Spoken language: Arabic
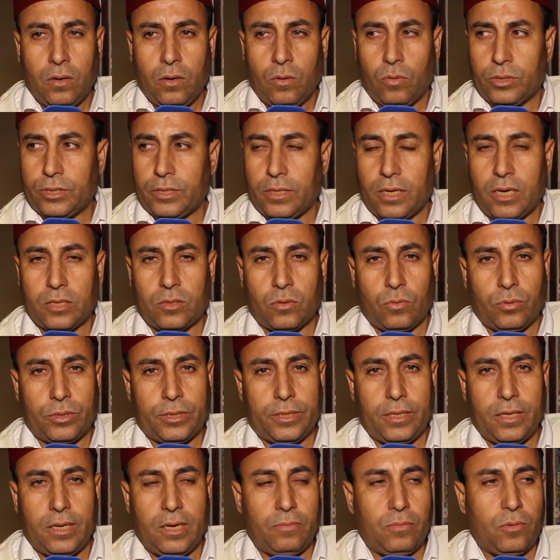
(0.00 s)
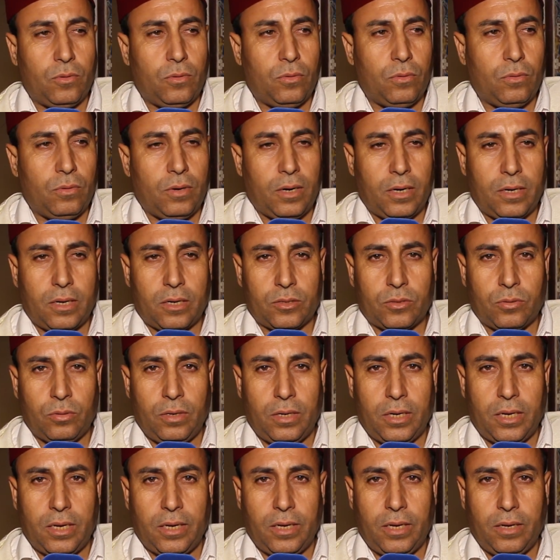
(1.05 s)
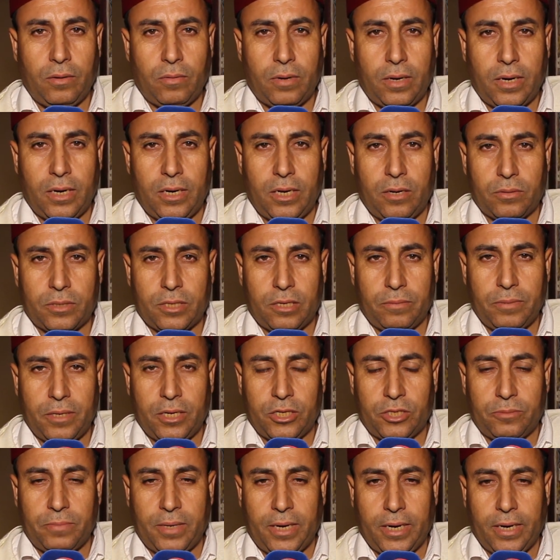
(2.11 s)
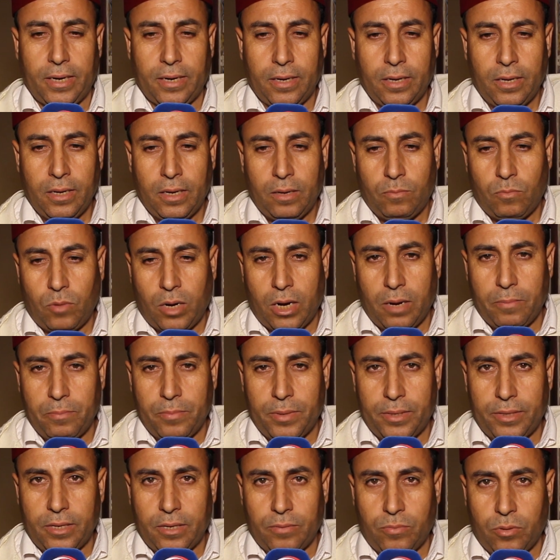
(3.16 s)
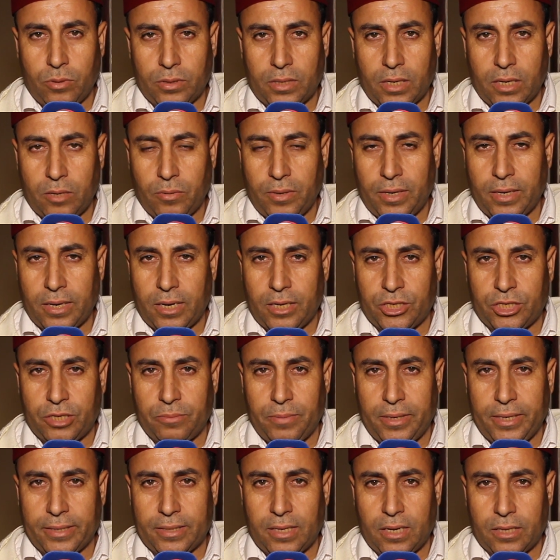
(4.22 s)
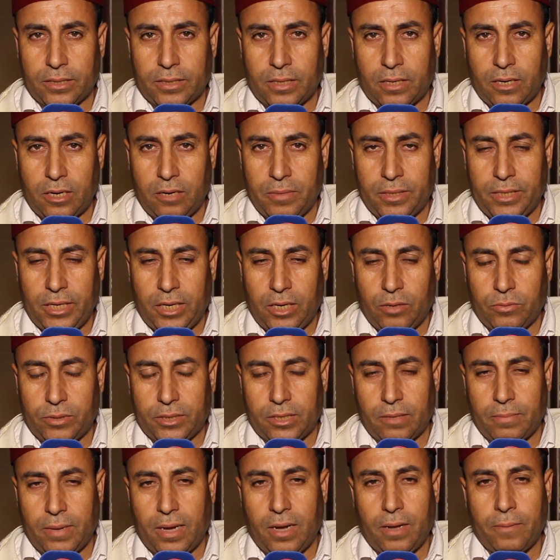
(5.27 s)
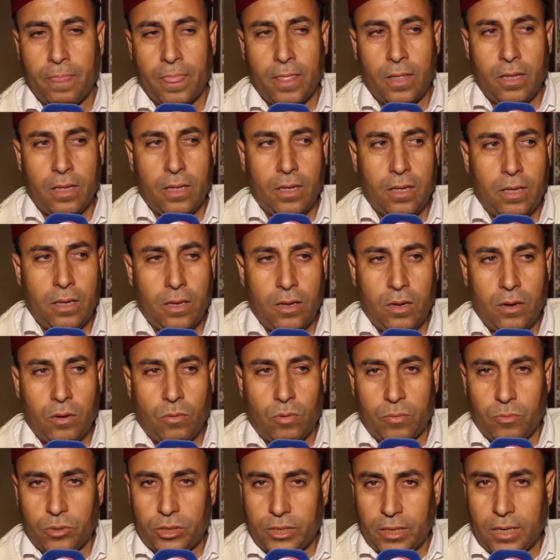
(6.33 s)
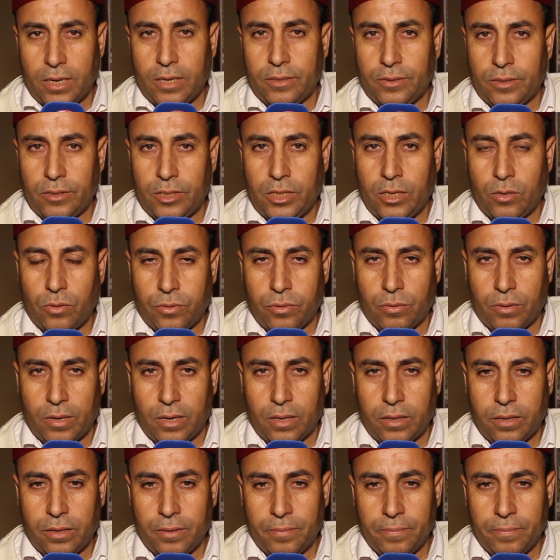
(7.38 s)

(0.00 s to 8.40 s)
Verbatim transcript: والصلاة والسلام على رسول الله وآله وصحبه أجمعين محمد بوكدراوي رئيس جمعية الأصالة للمديح والسماع والموسيقى الهندسية والتراث